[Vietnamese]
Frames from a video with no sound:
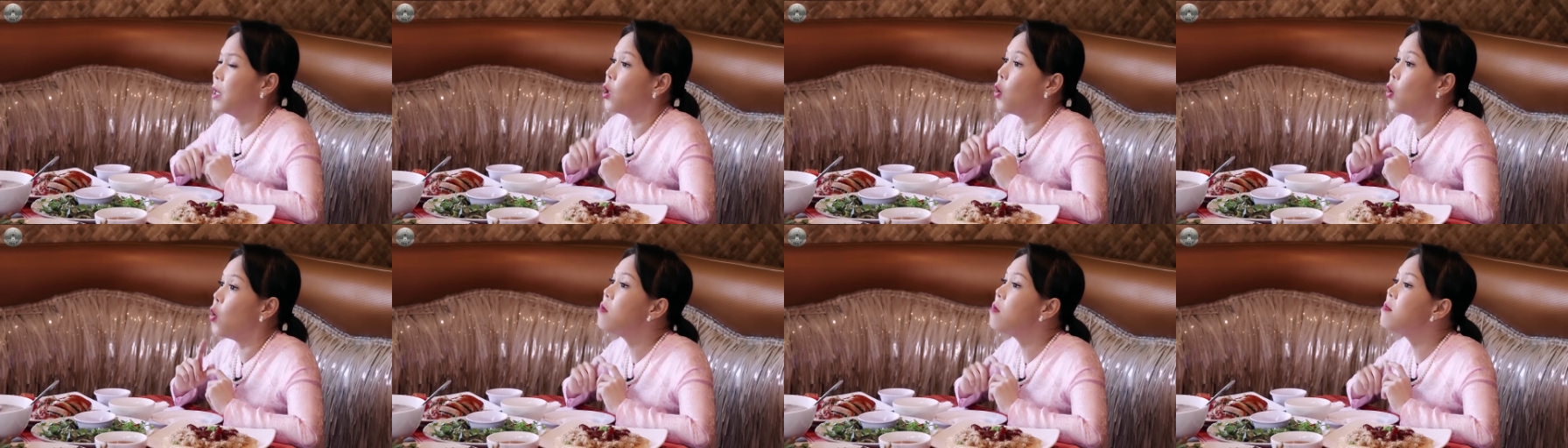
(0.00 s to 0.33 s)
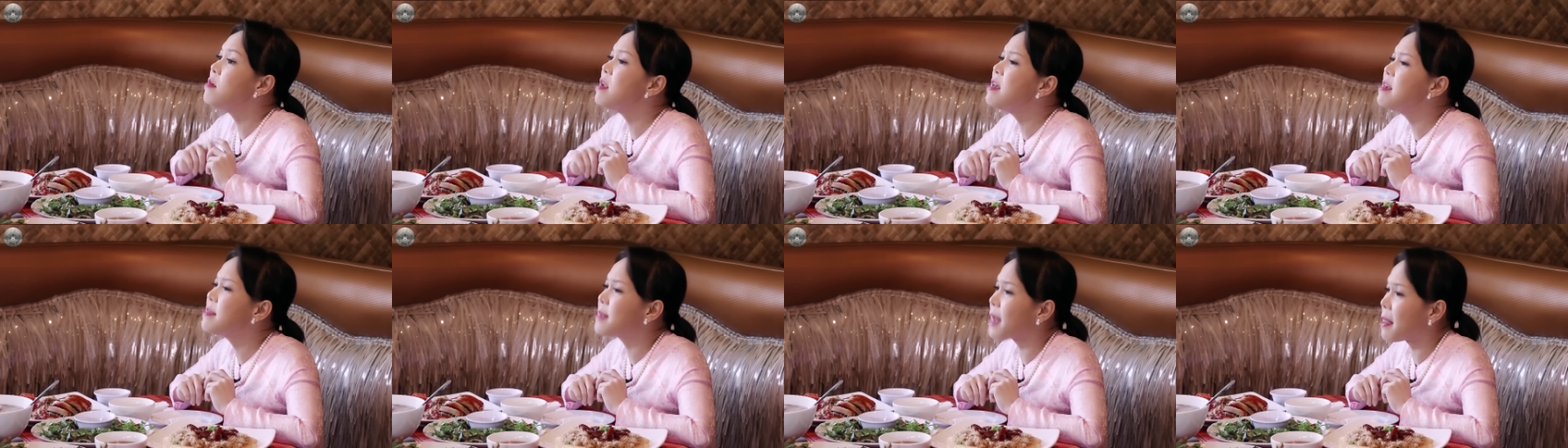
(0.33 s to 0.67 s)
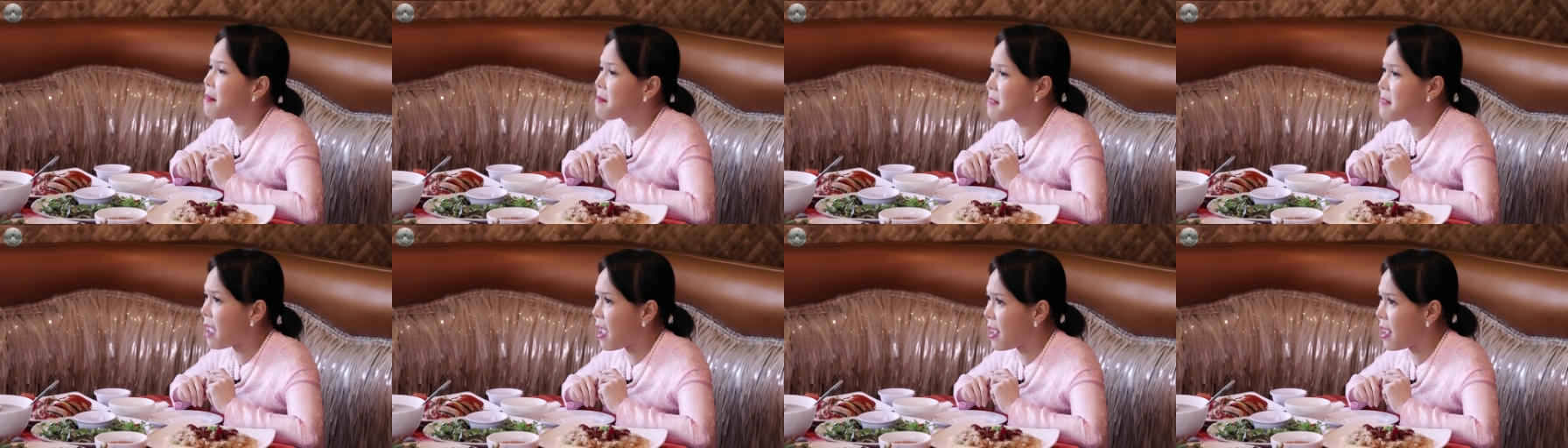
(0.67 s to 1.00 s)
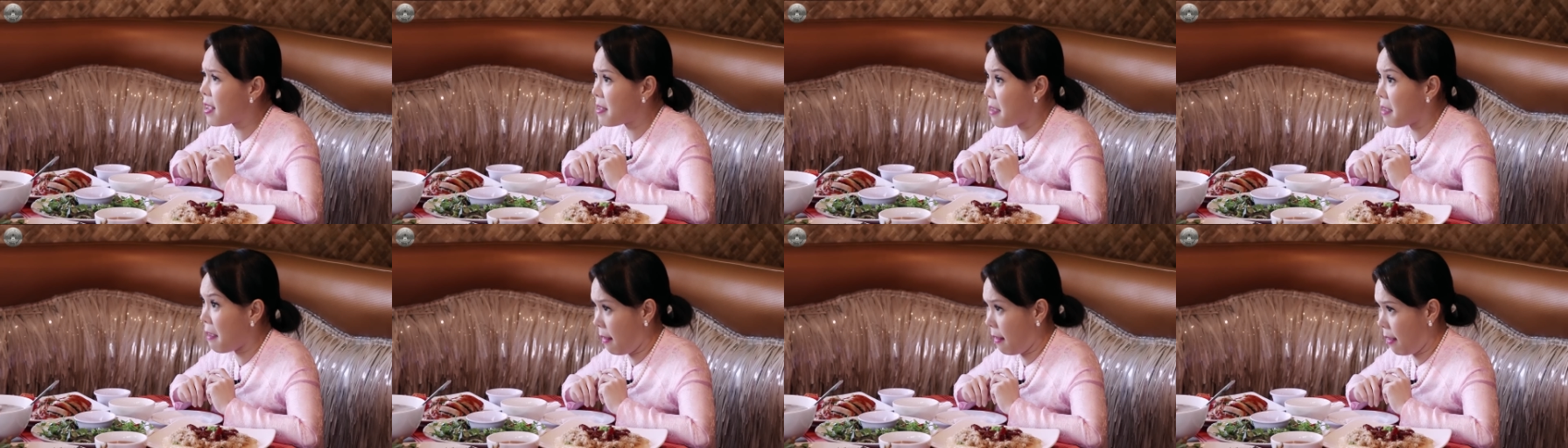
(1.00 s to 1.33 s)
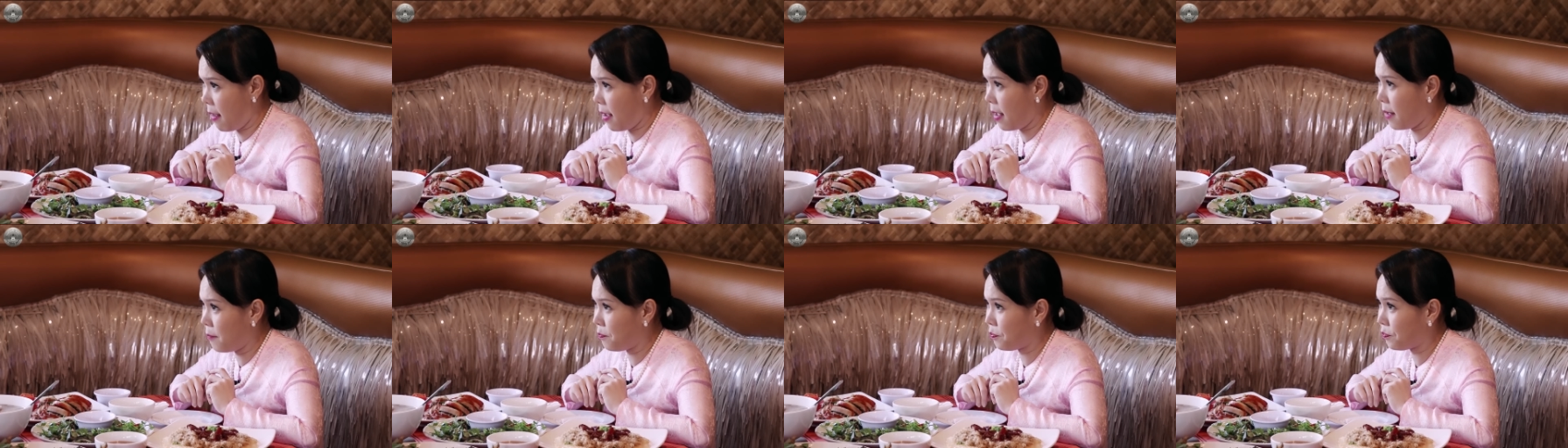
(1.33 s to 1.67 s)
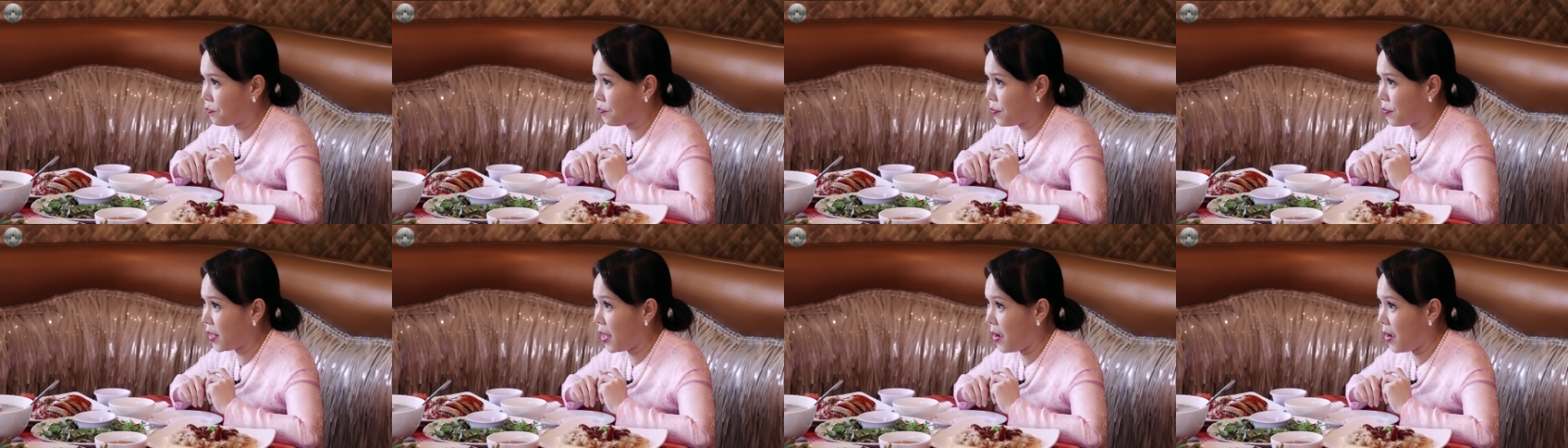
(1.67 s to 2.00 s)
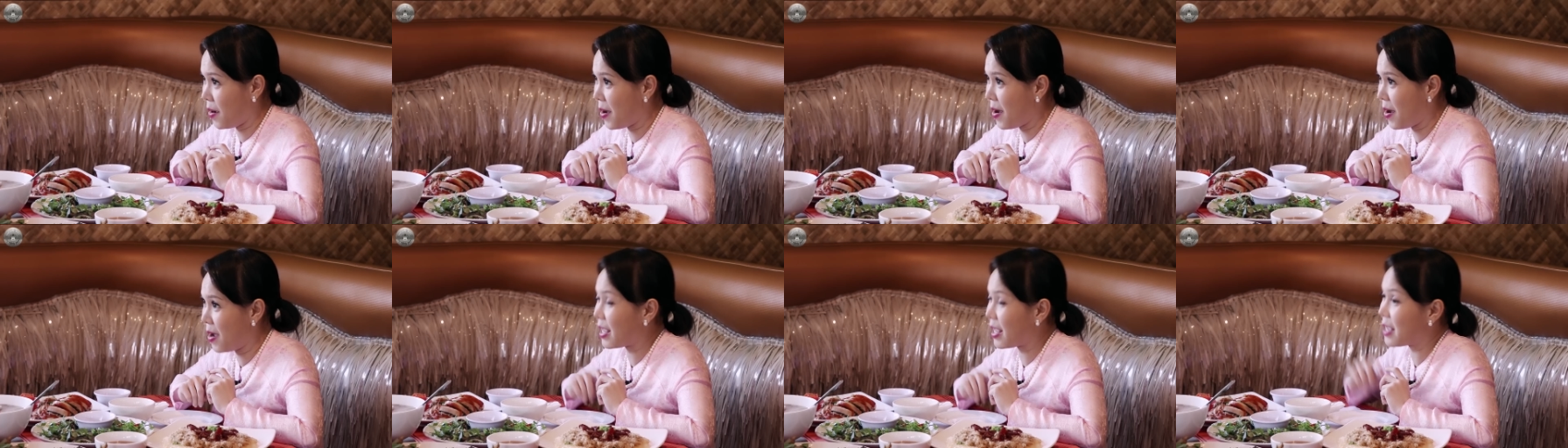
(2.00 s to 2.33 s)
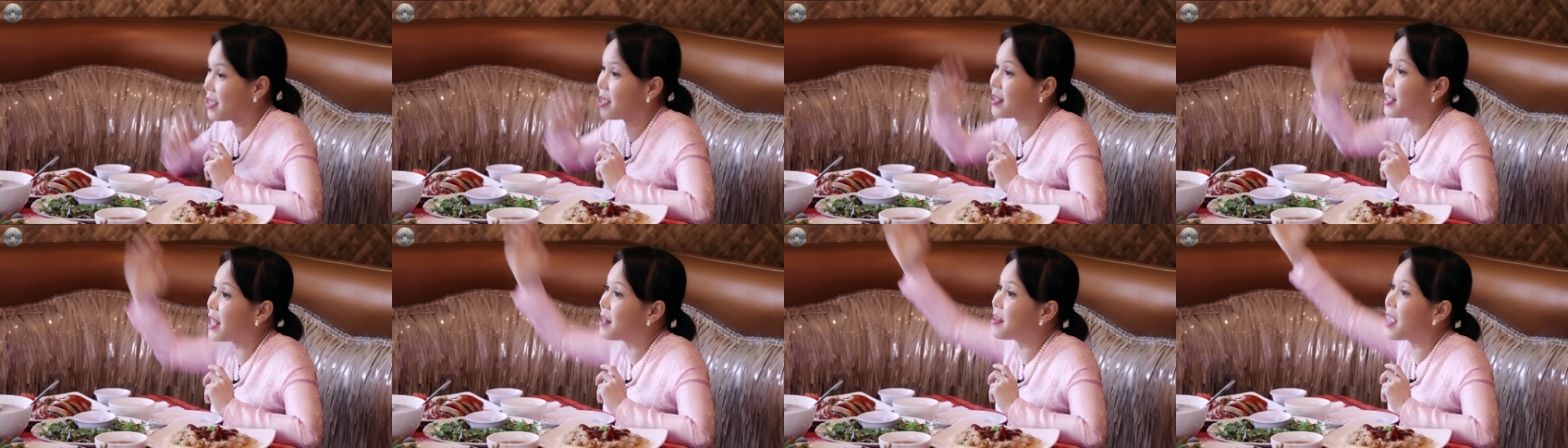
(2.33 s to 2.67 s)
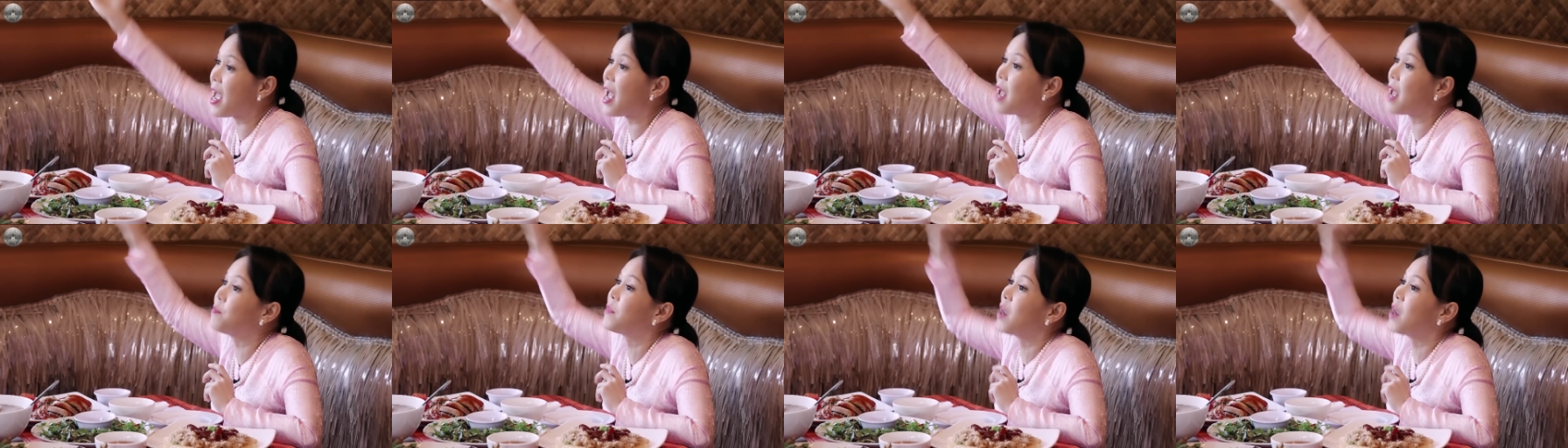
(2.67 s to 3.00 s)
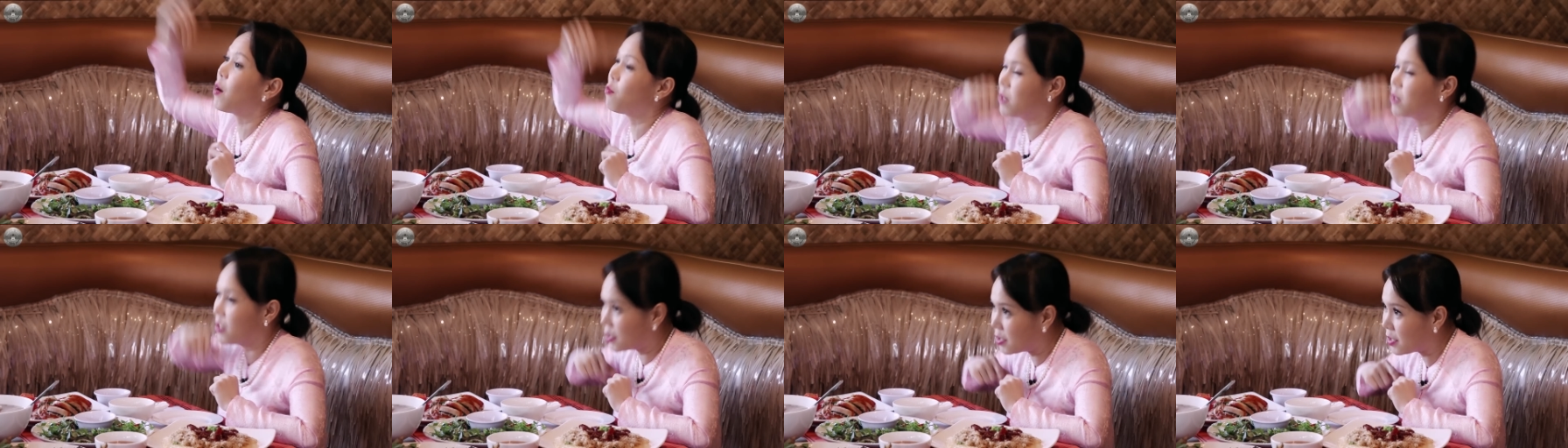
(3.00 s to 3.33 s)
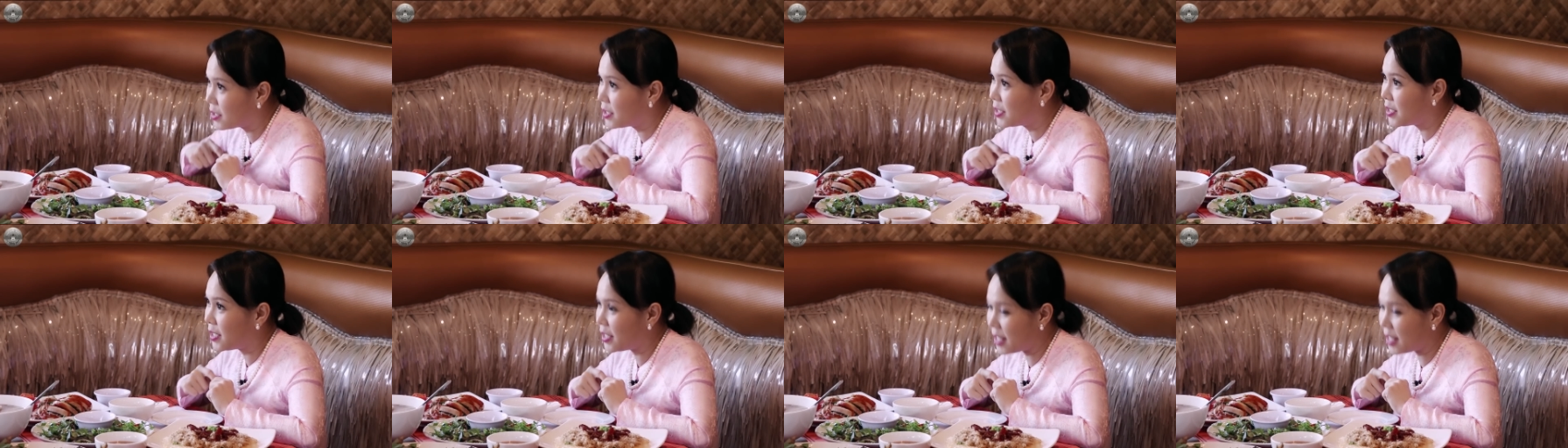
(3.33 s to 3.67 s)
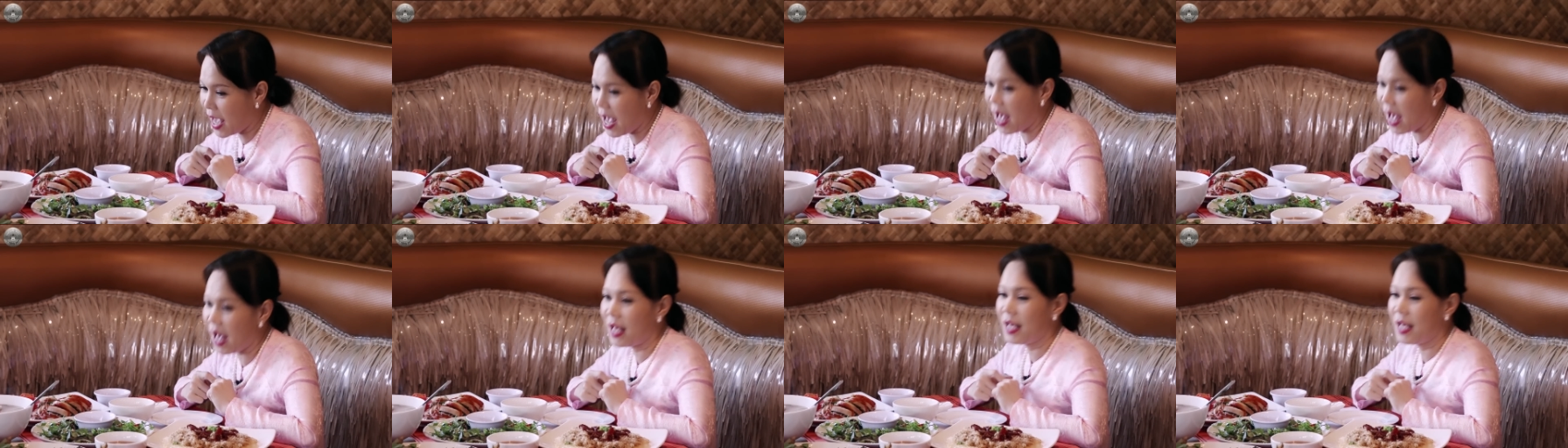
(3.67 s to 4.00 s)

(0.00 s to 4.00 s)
uống ly chanh dây nhẹ. Đó, tại vì chanh nhà em trồng được nha.